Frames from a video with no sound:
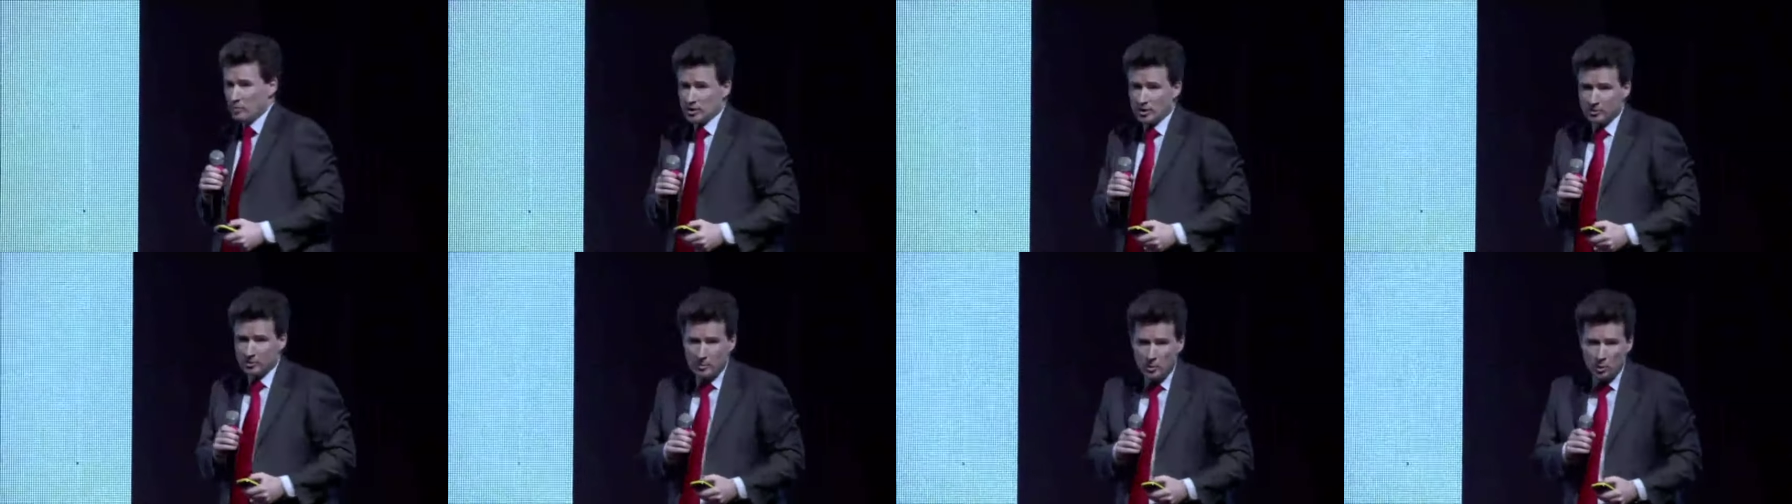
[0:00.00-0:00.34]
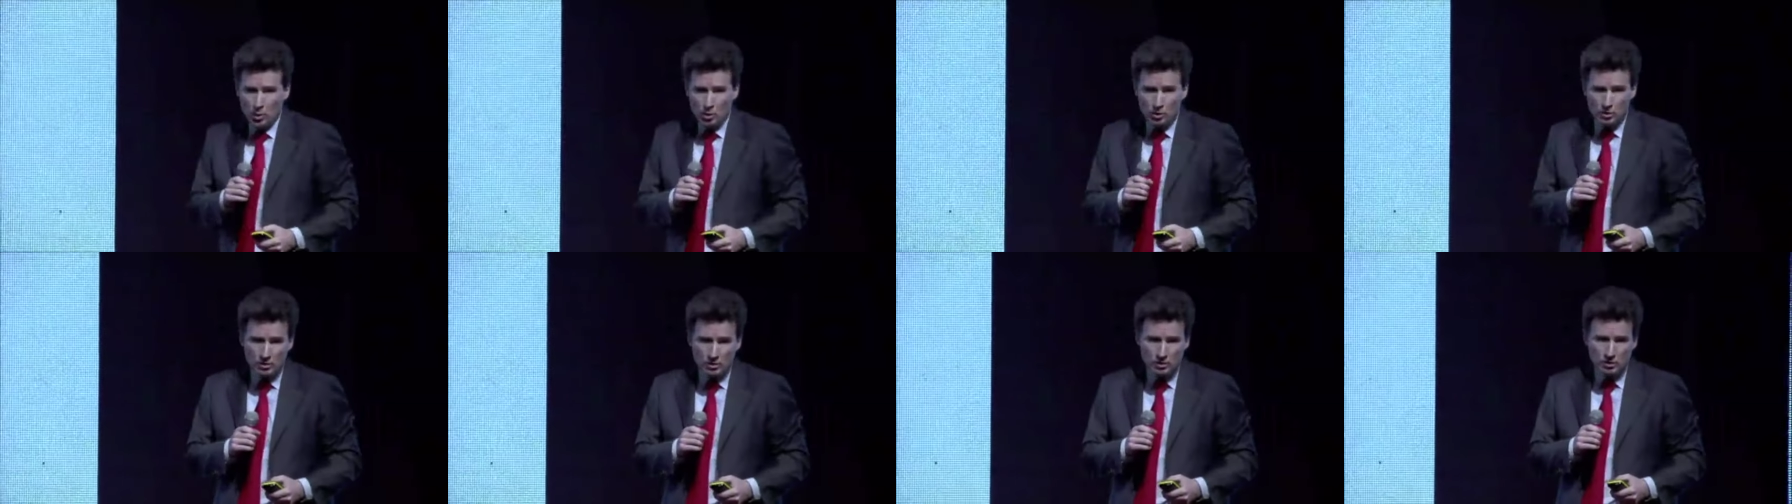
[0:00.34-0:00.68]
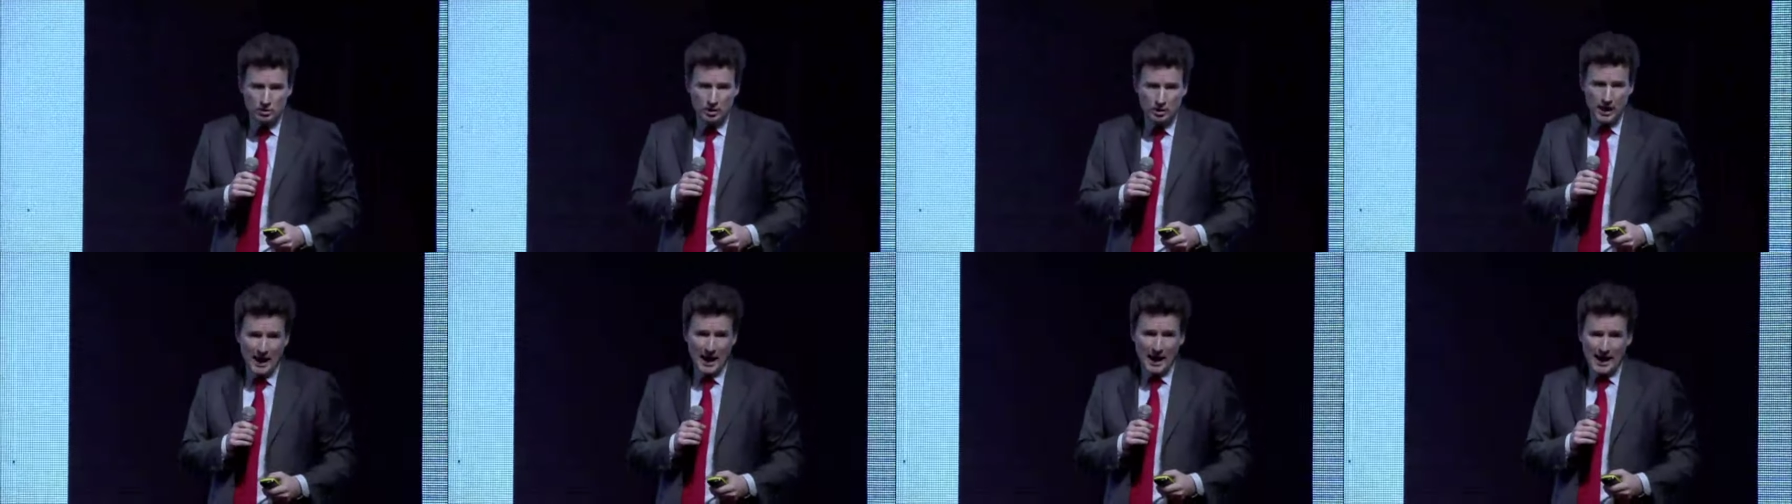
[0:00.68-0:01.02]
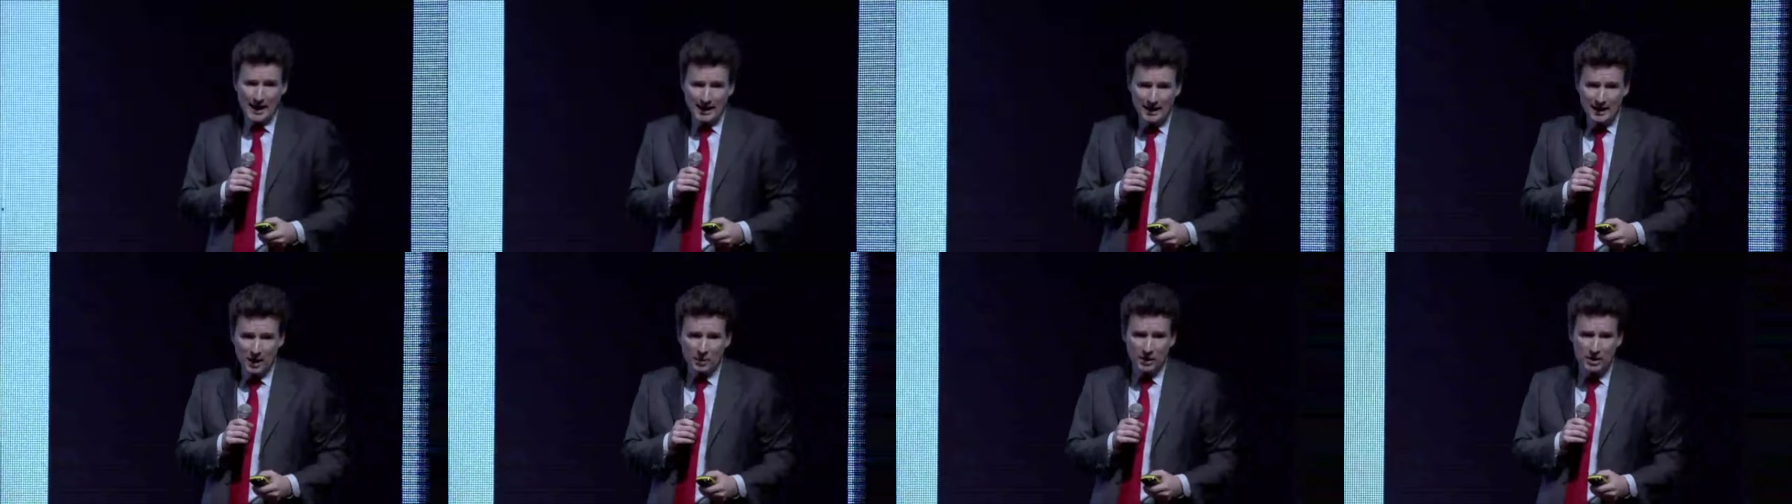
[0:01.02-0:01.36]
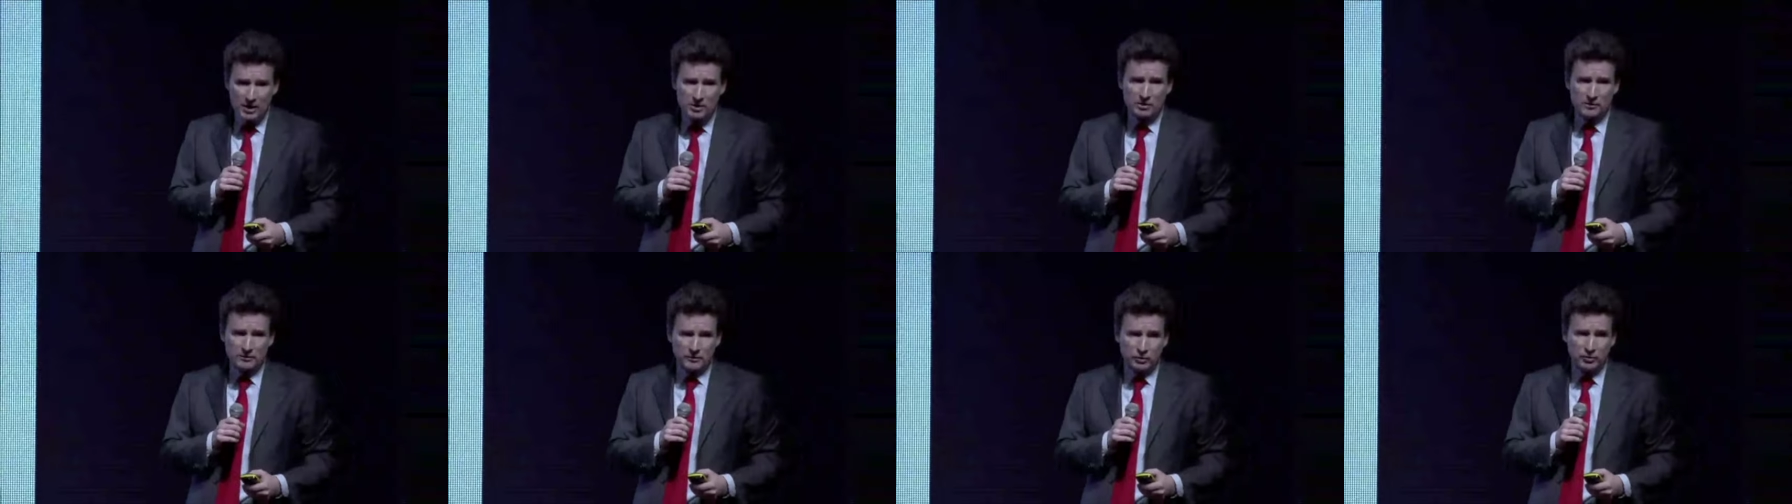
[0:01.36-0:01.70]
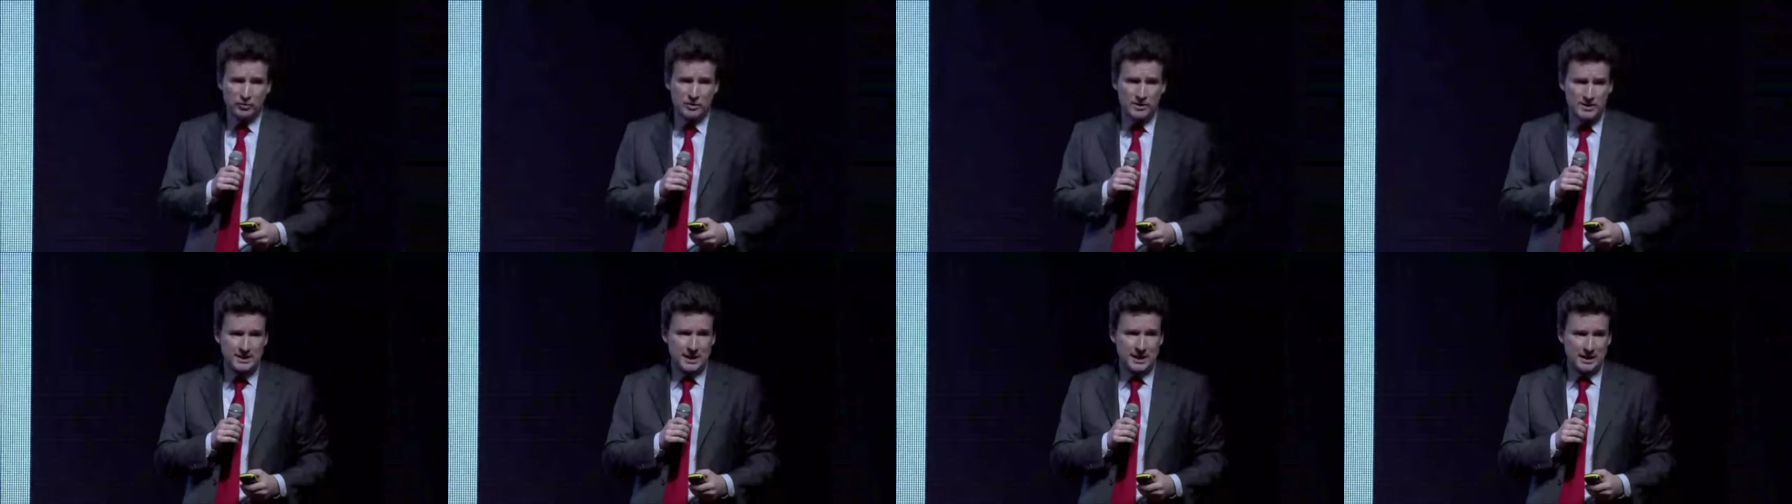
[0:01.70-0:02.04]
di più, anche questo
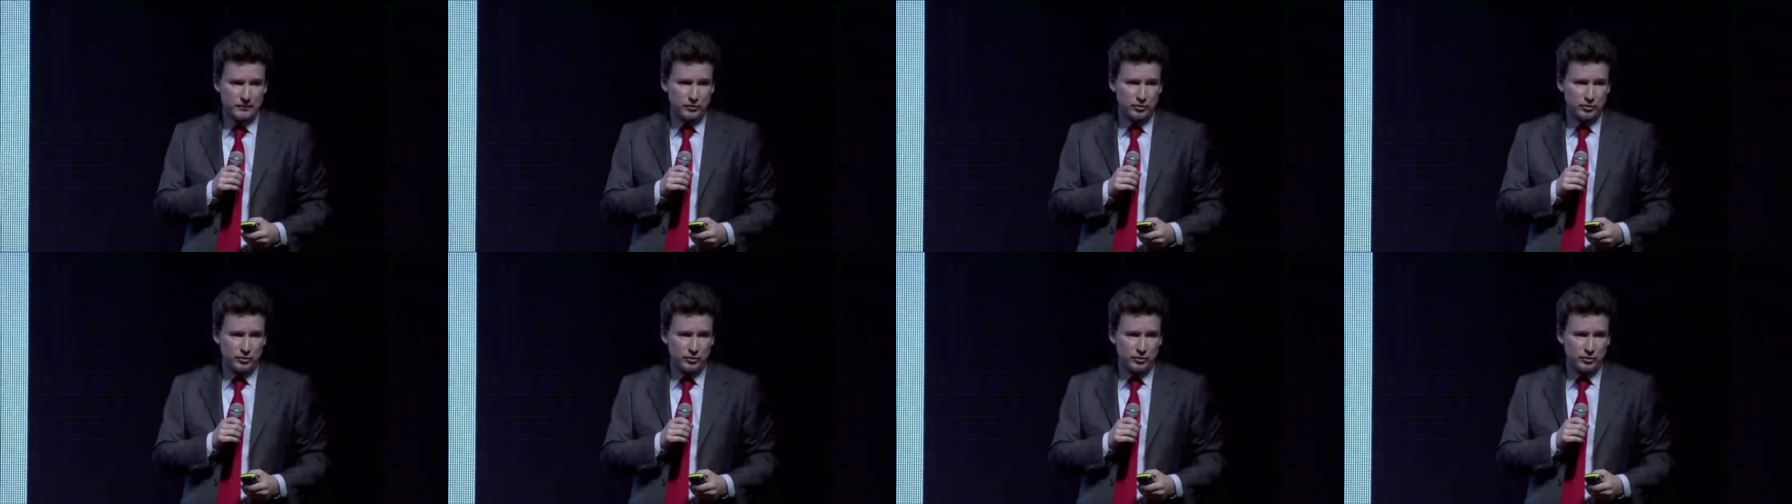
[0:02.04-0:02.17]
influenzerà il